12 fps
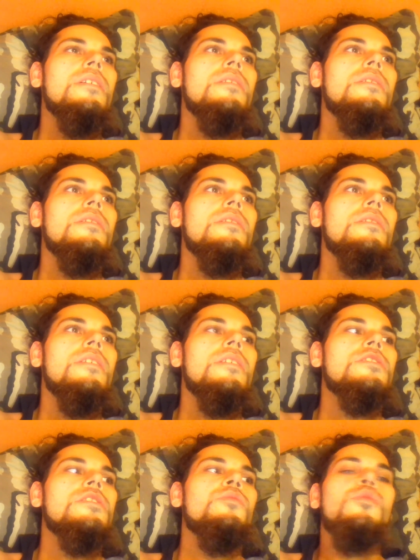sich
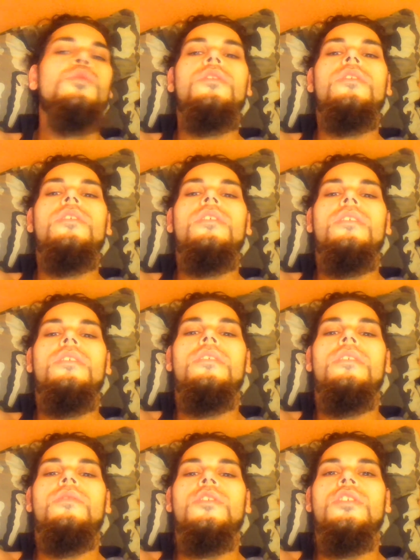verschlechtert, wenn
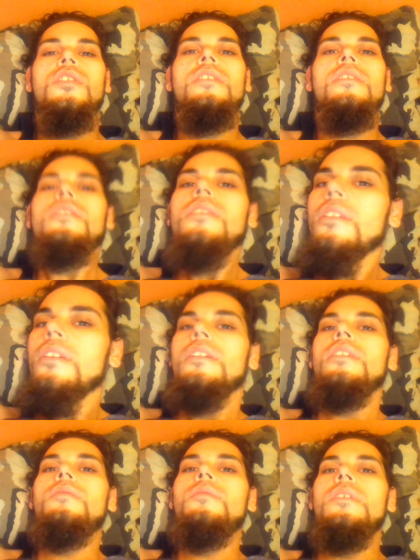ich schon einen Tag
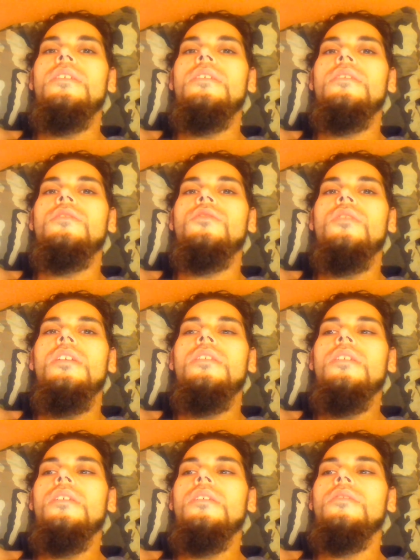ähm,
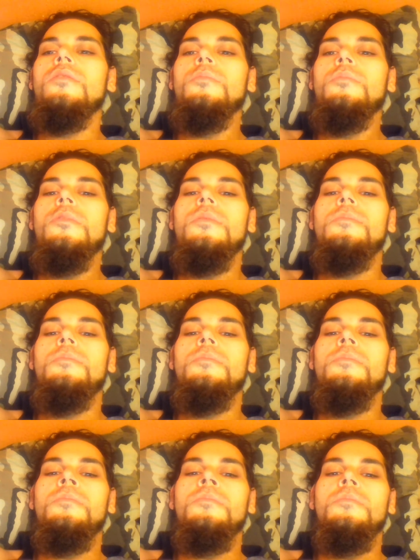ja, mich nicht genügend
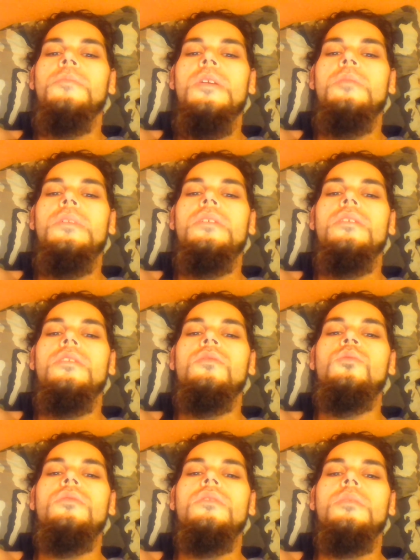bewege.
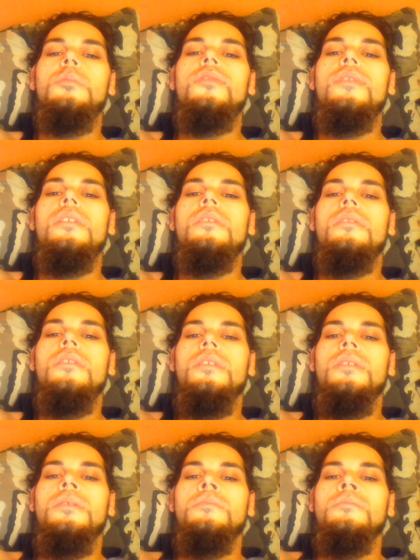Ähm,
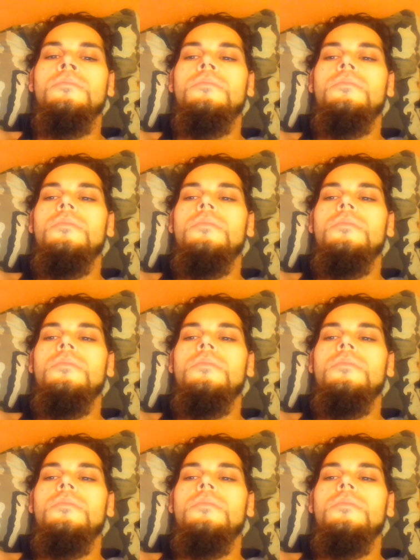ja.